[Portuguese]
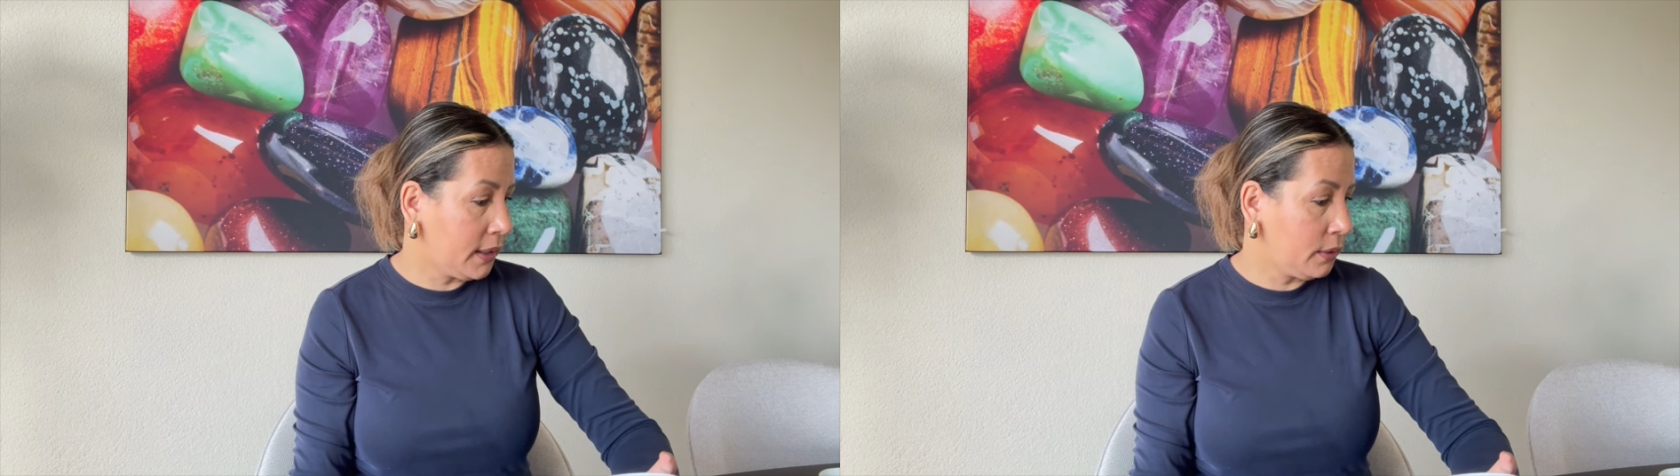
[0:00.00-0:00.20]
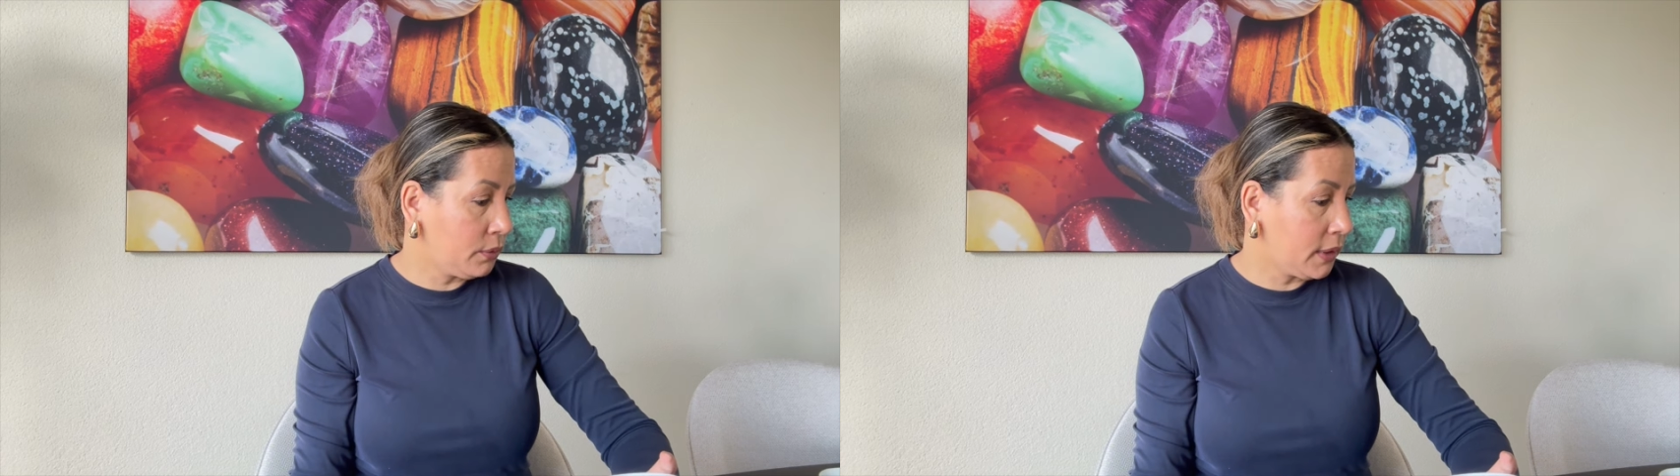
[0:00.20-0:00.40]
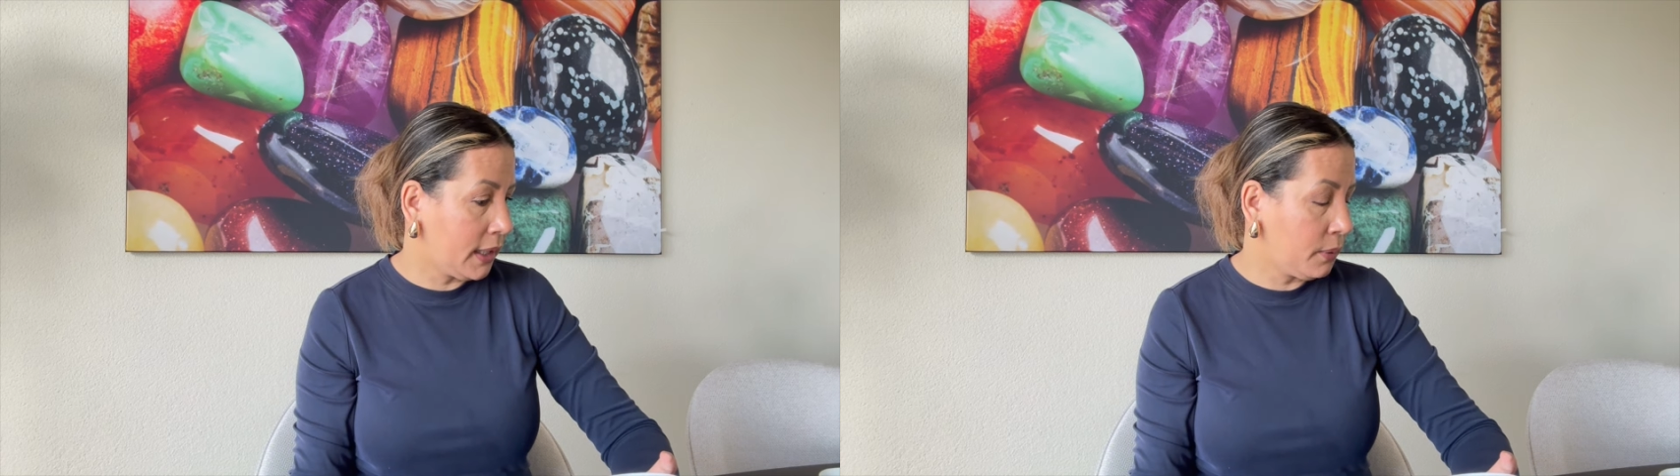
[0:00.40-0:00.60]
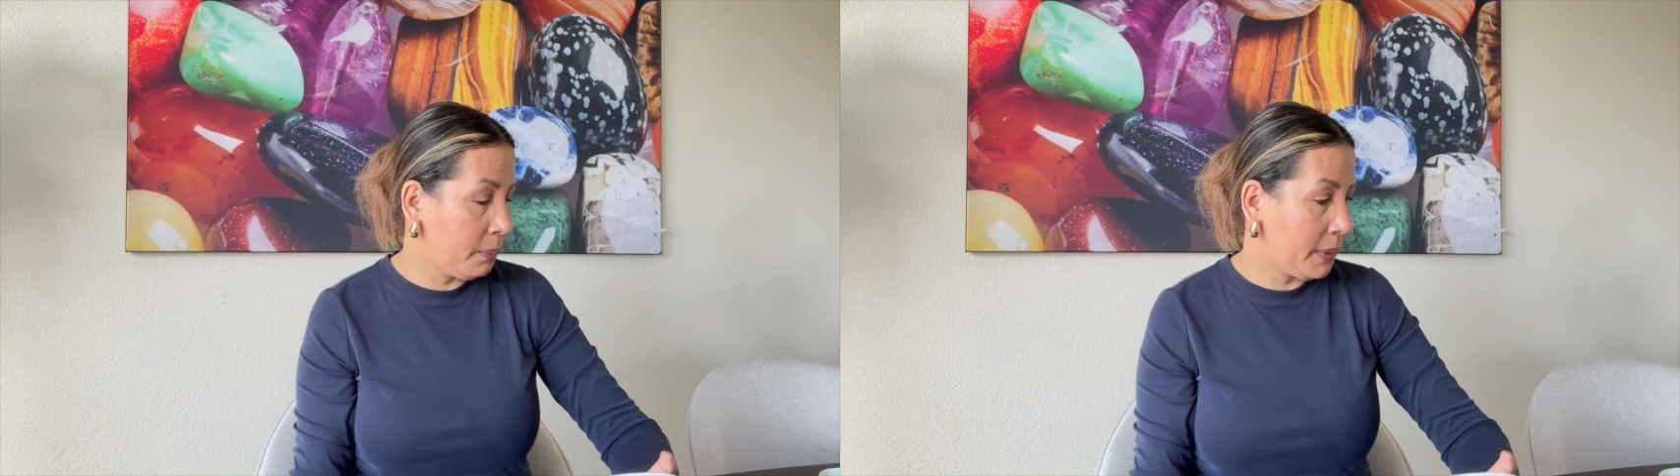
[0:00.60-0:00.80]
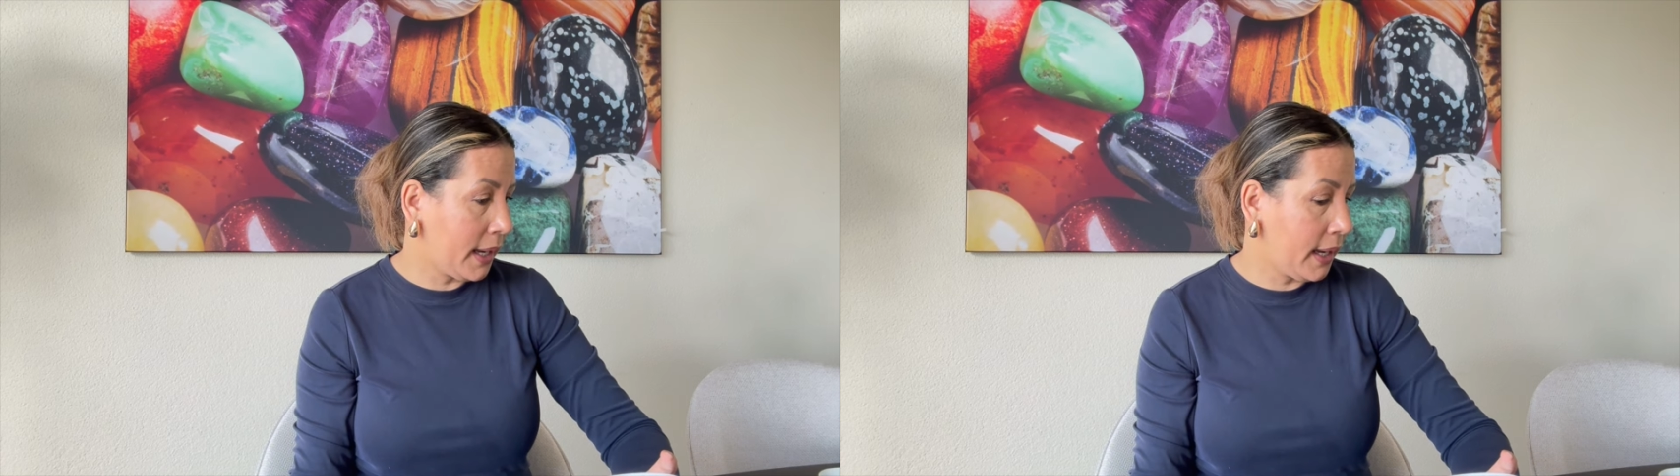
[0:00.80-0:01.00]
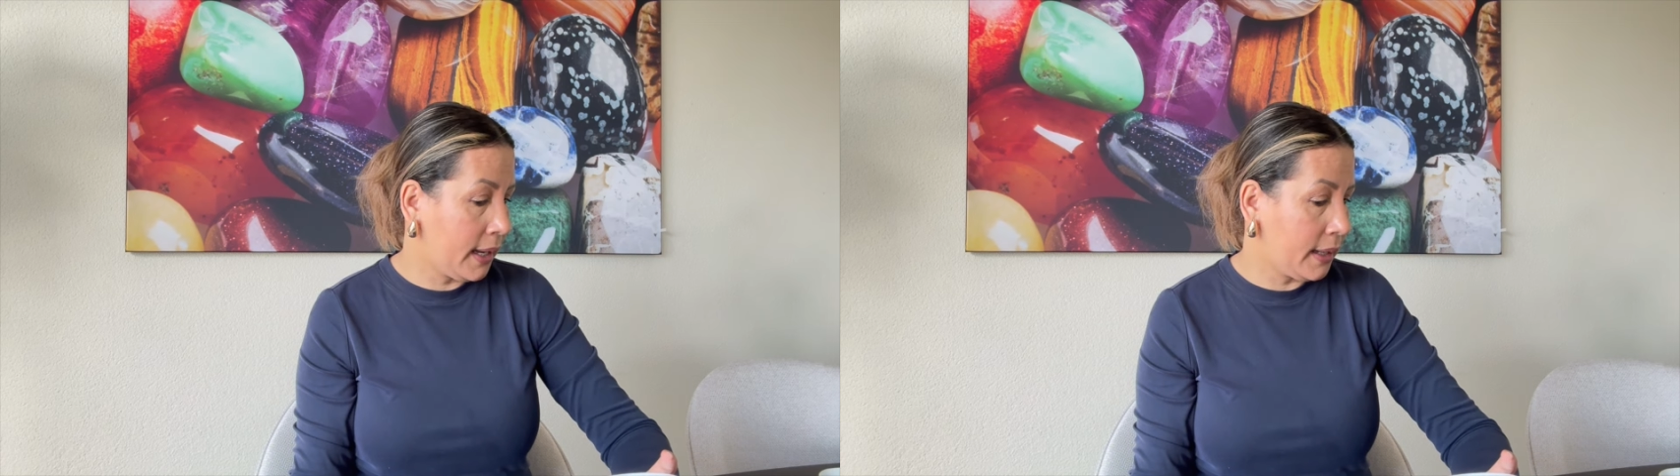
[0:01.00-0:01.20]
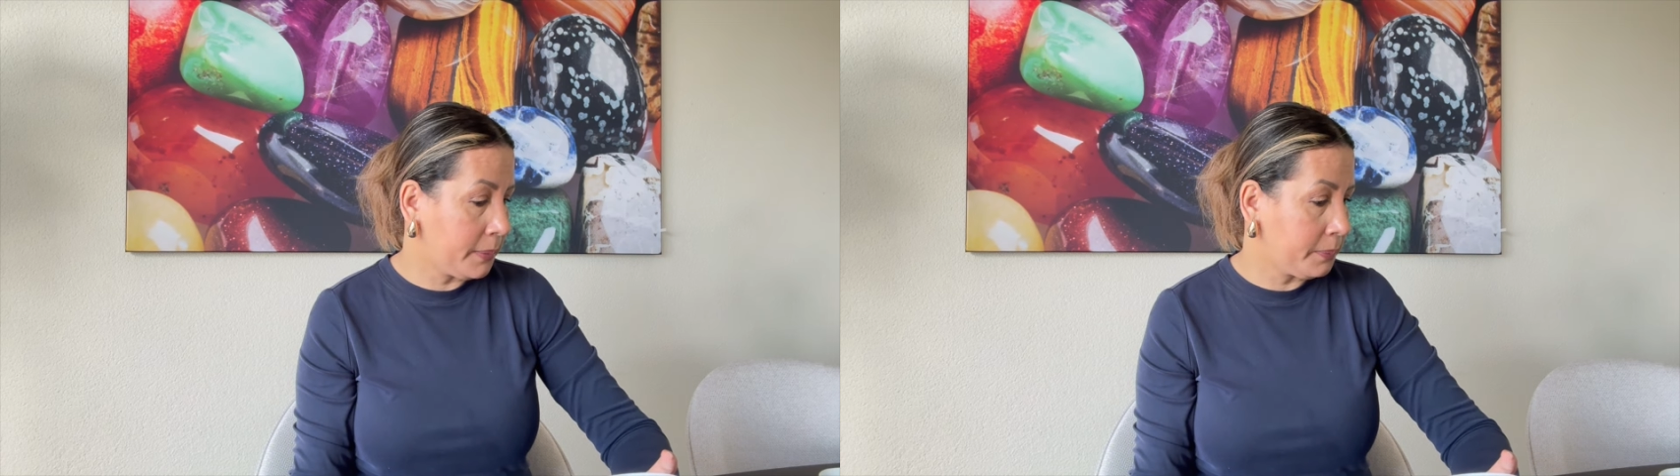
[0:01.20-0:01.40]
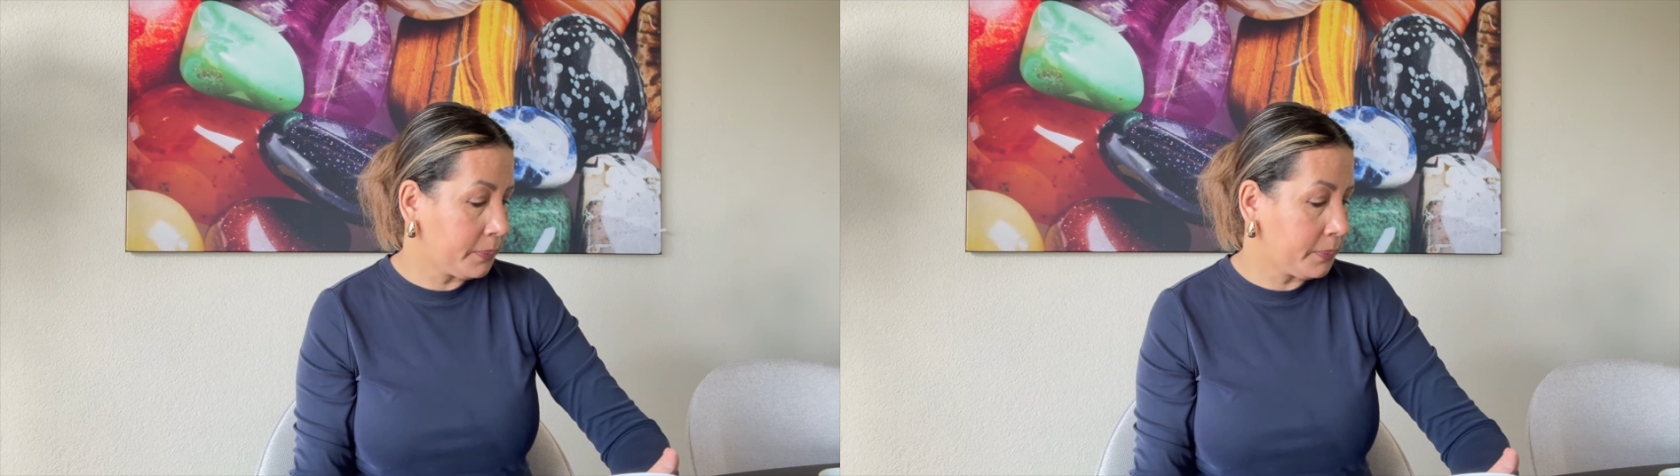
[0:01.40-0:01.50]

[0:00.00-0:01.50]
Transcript: eu tenho para,